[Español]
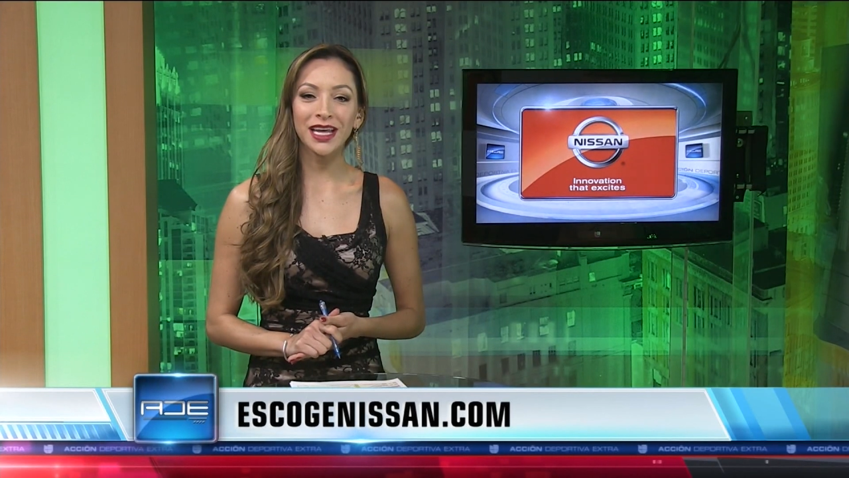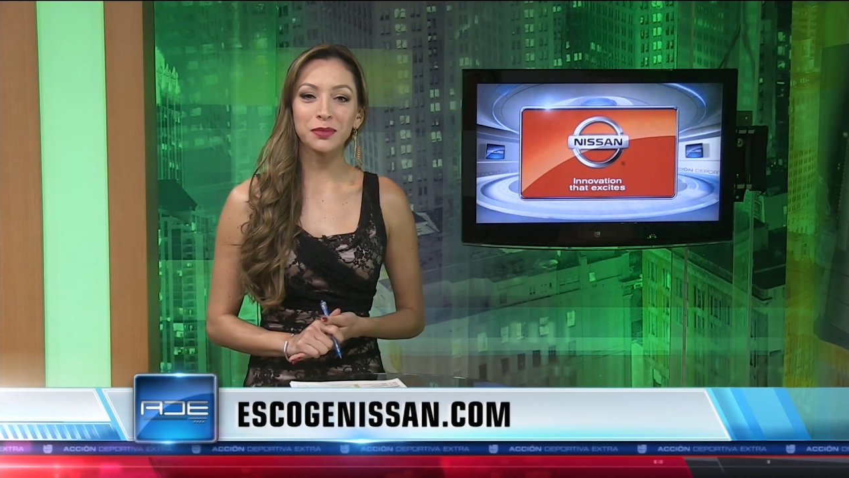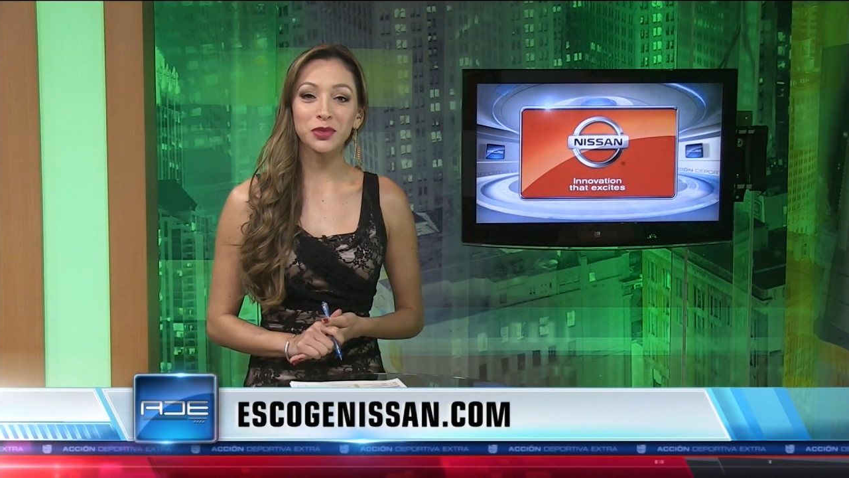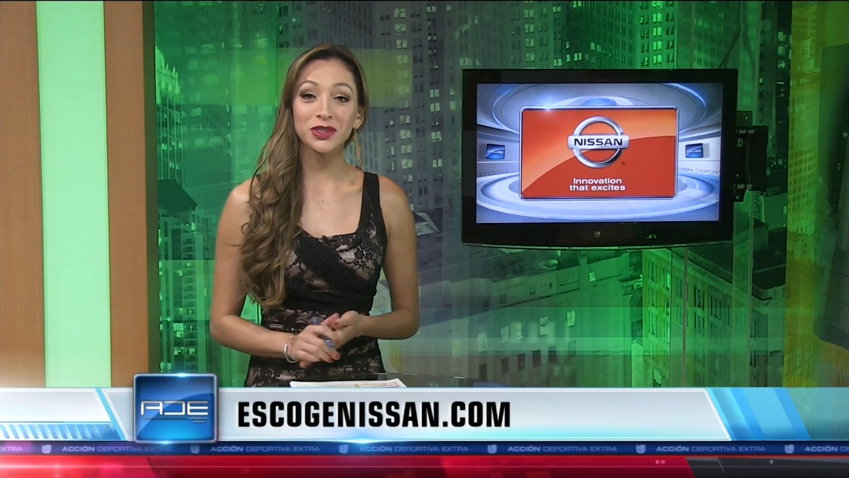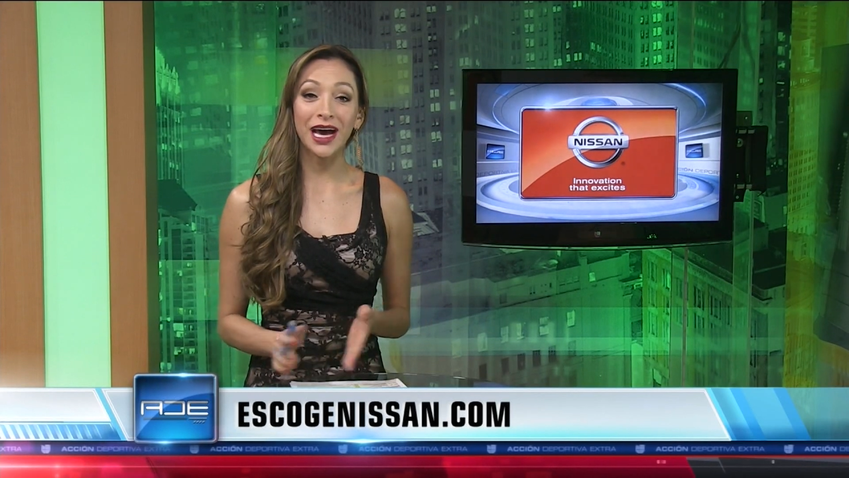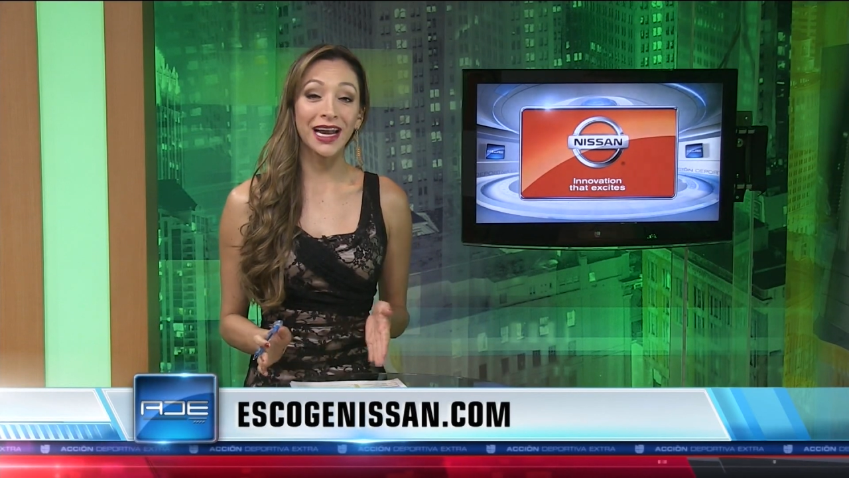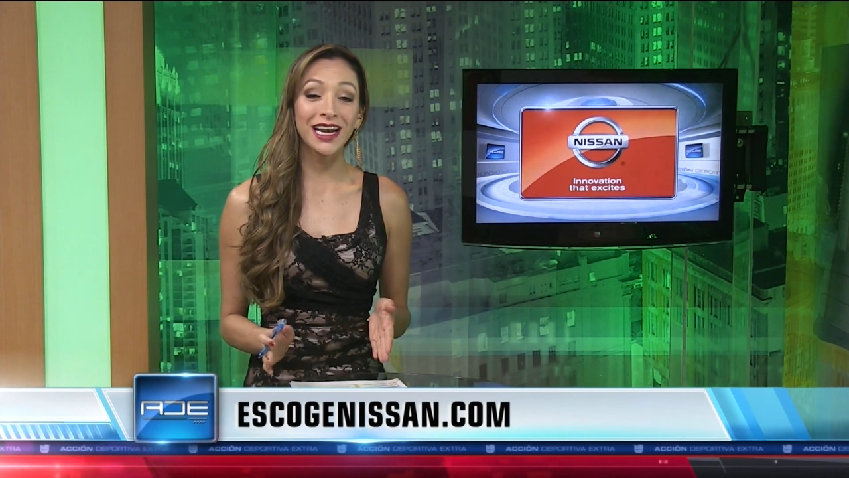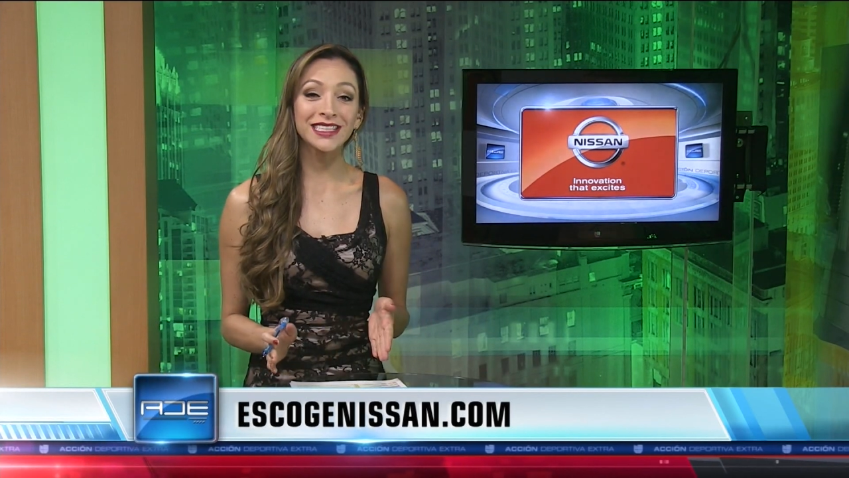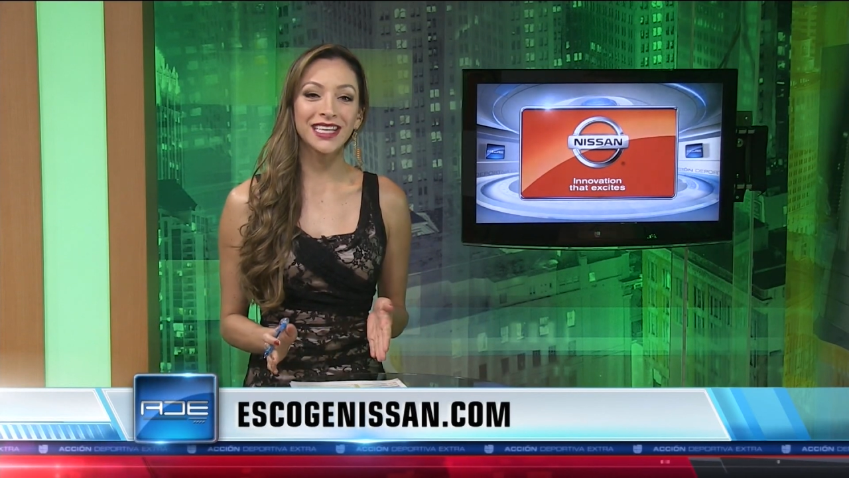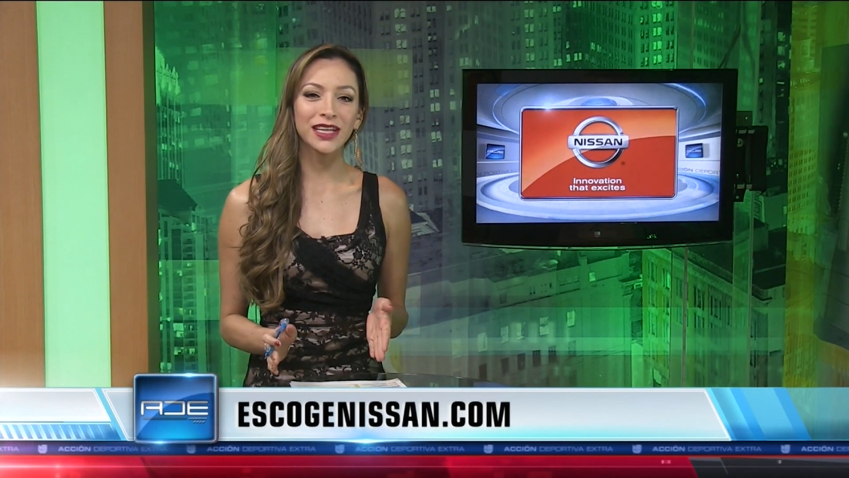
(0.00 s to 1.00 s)
estaremos
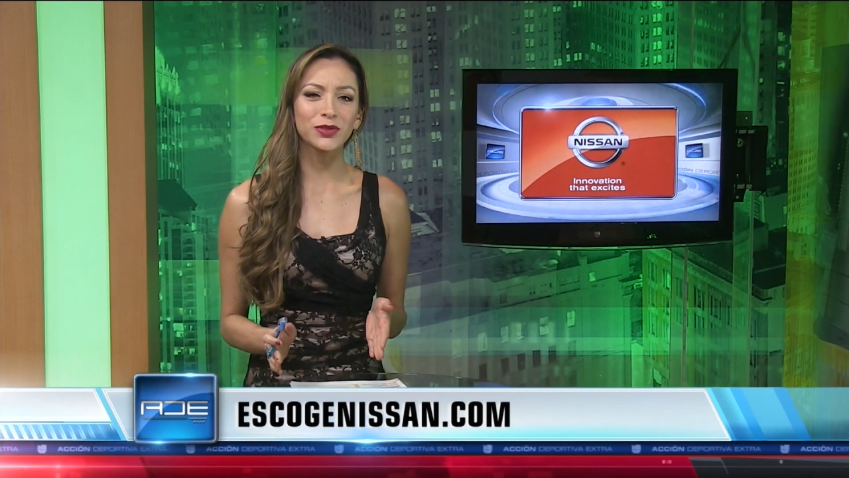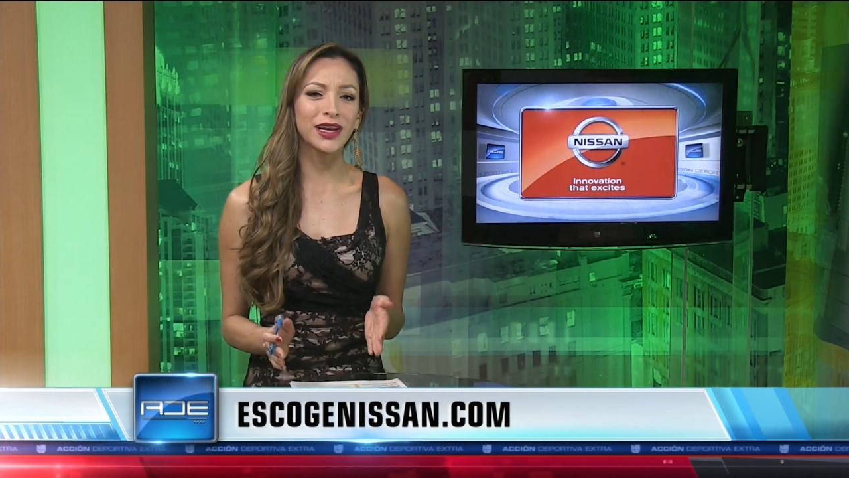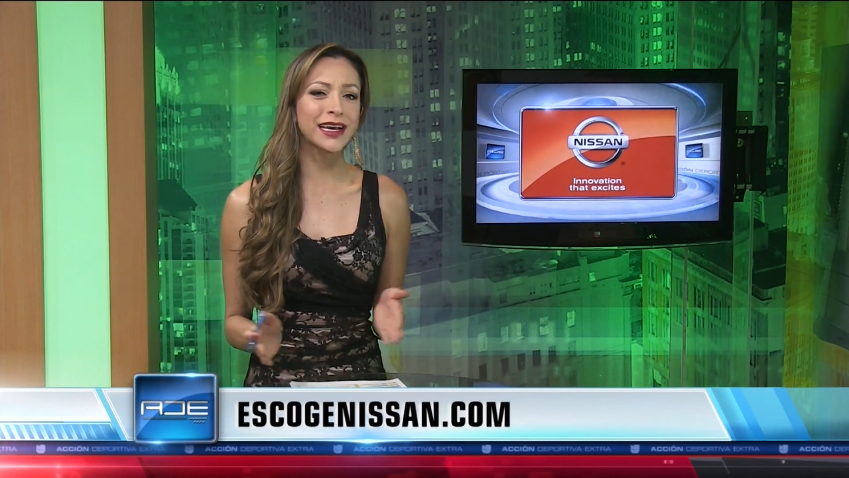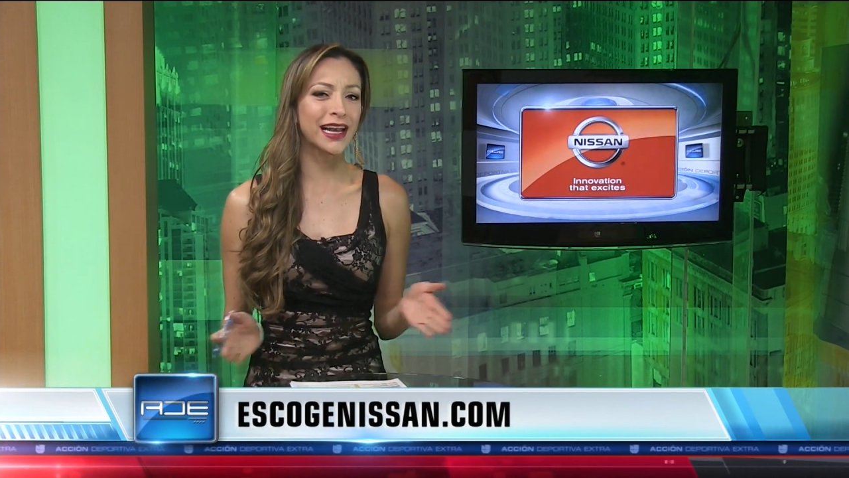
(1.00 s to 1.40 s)
analizando